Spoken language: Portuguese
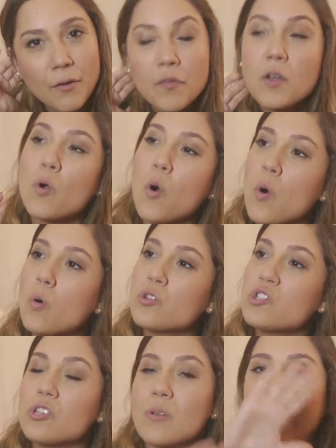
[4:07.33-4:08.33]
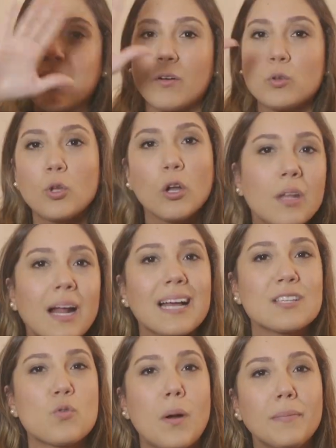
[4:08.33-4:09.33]
ficou os dias do carnaval todo na
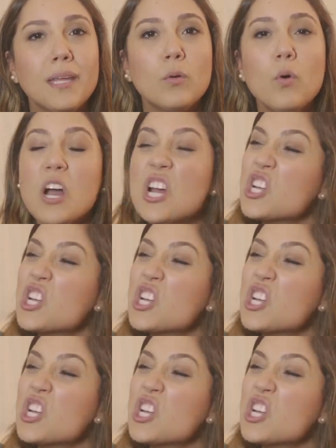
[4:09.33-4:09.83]
casa de um amigo,